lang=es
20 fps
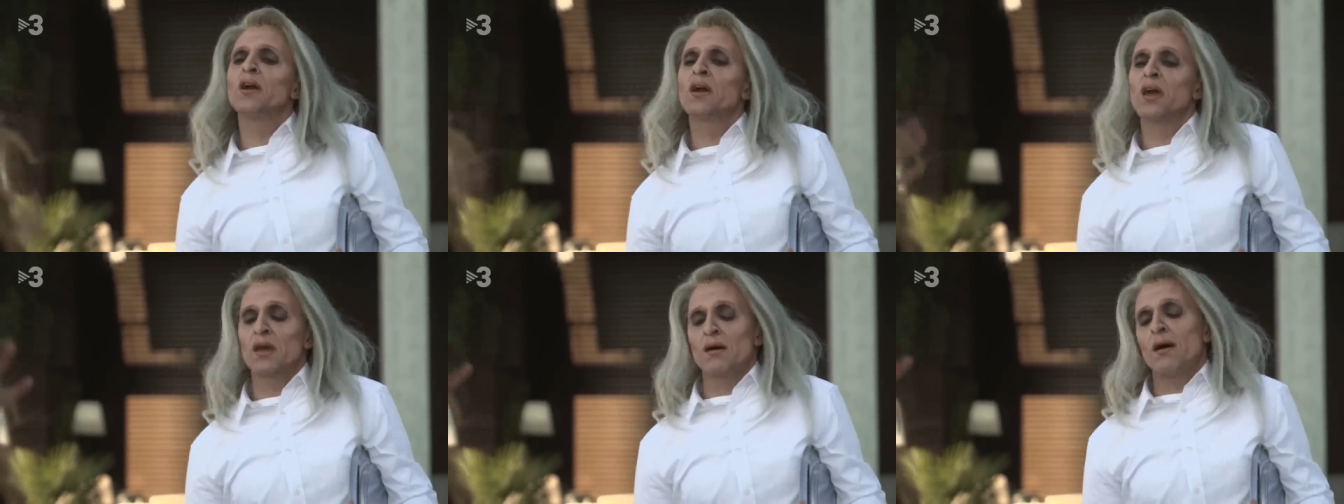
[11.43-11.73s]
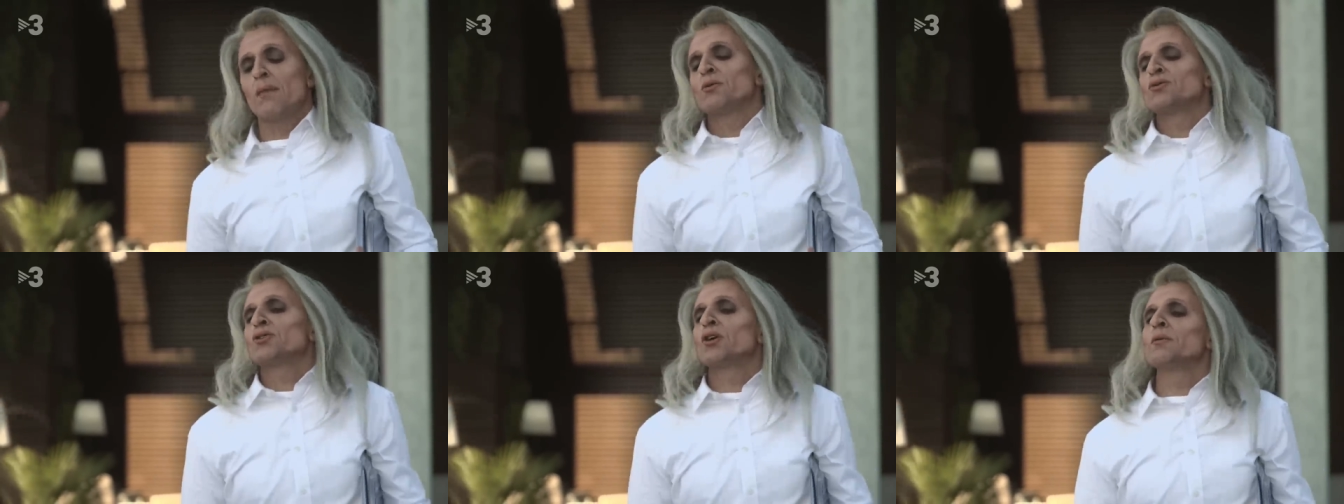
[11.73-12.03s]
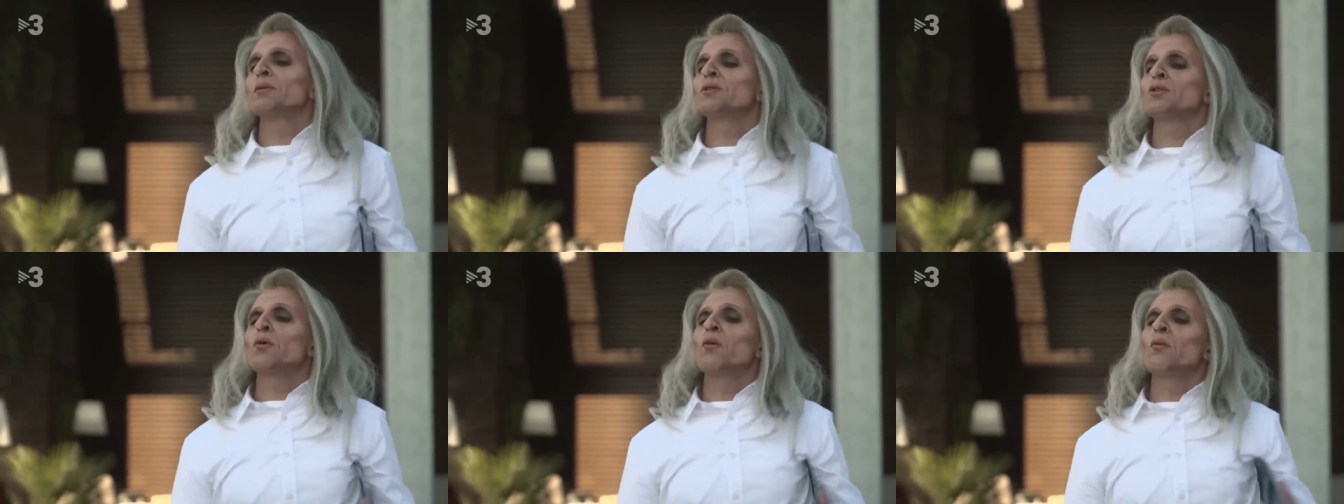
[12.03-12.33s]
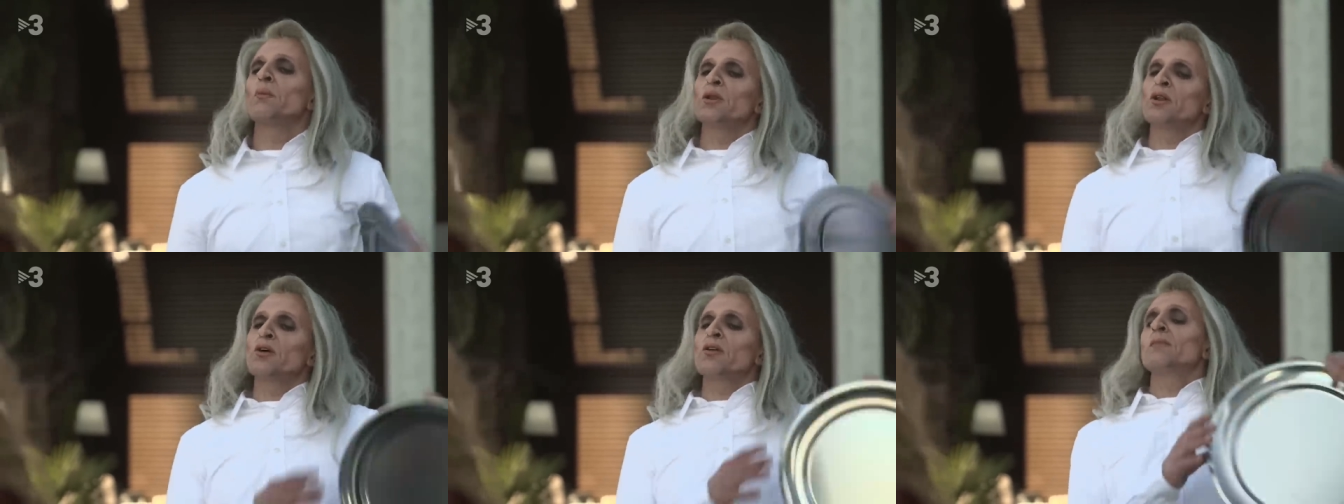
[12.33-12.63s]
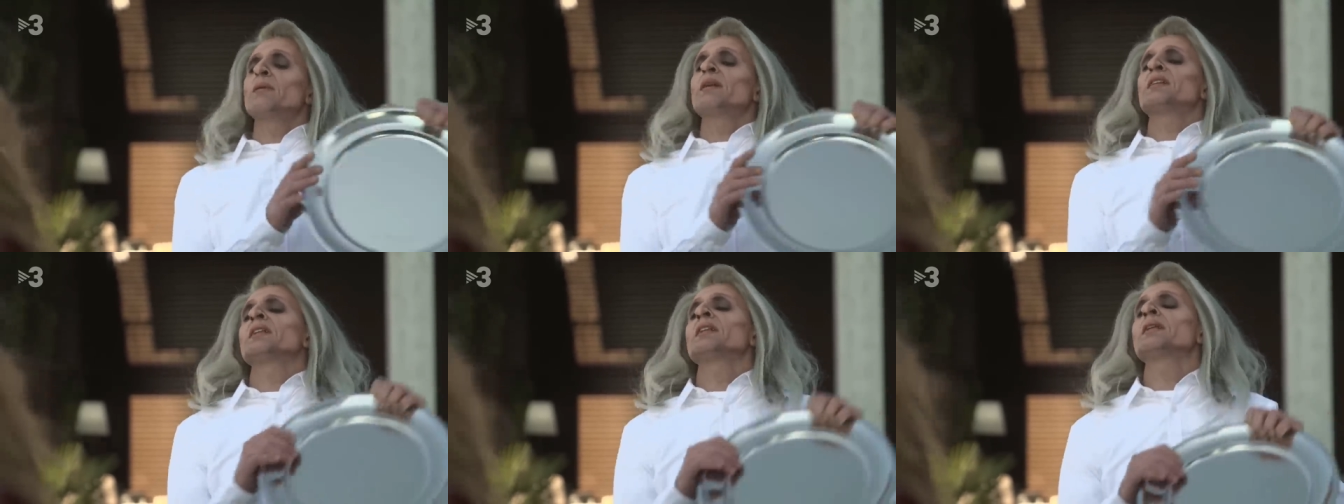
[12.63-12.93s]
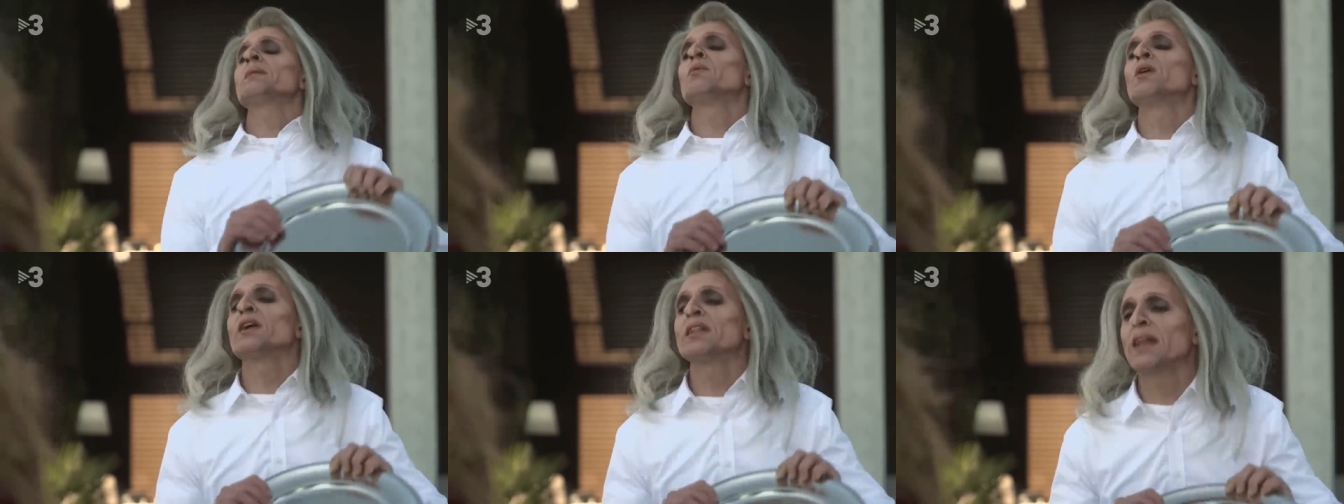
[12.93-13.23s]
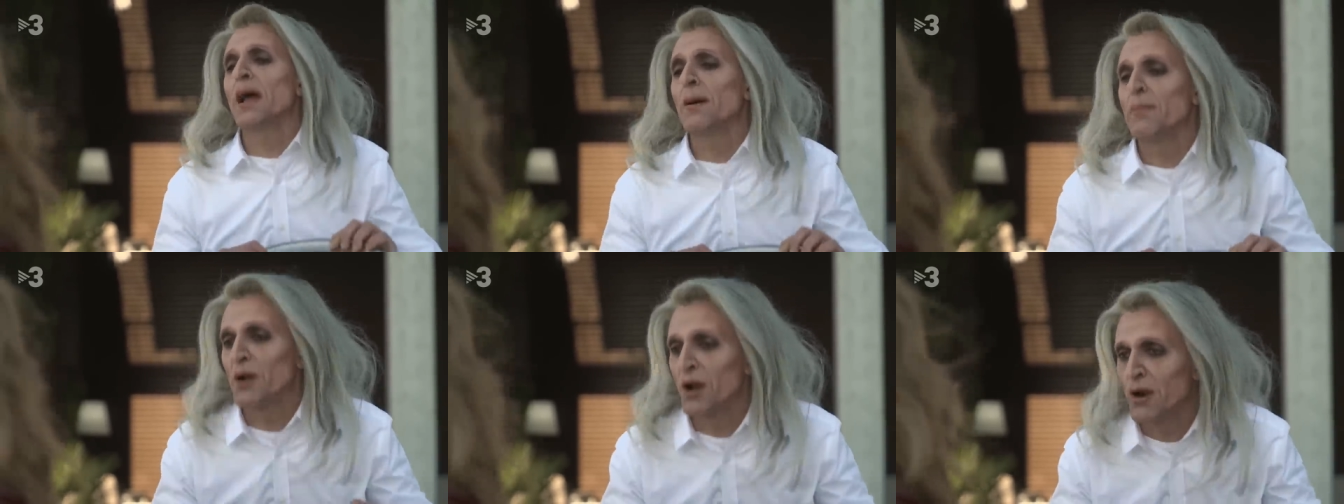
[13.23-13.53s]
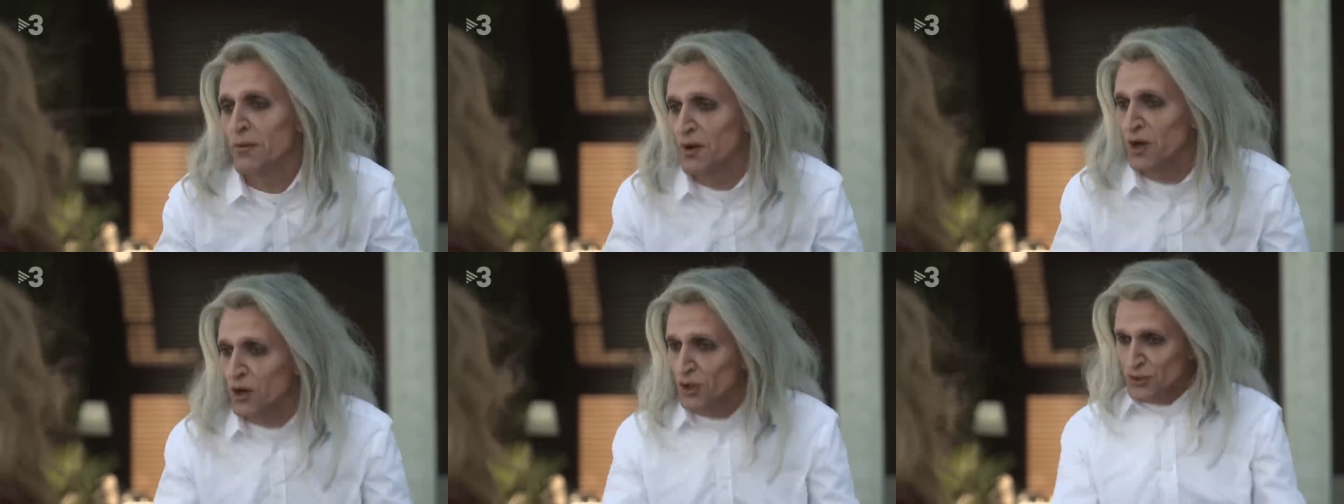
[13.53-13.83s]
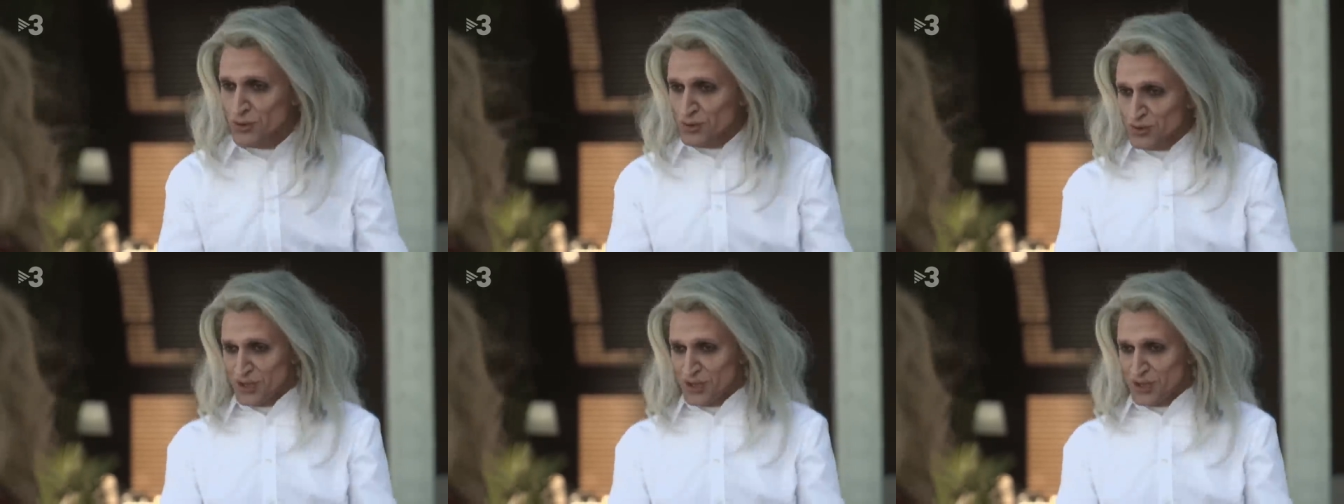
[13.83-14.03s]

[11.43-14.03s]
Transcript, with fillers: Que vamos, yo no me tomo un vino de Madrid ni muerta, pero a lo mejor tú